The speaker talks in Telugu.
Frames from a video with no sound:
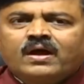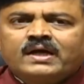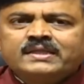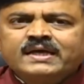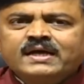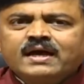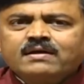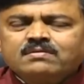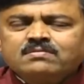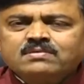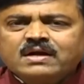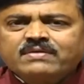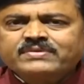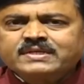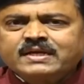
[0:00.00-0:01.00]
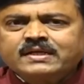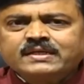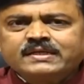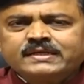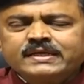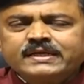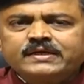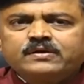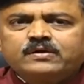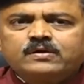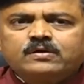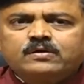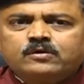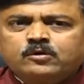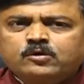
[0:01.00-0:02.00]
అధికారం రావటానికి
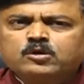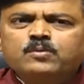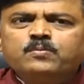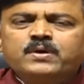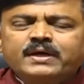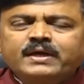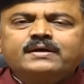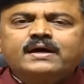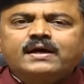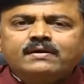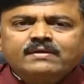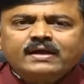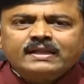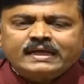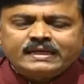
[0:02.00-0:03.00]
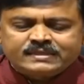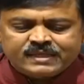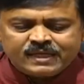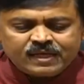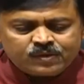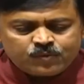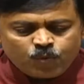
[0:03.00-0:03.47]
రెండు ముఖ్య కారణాలు అయితే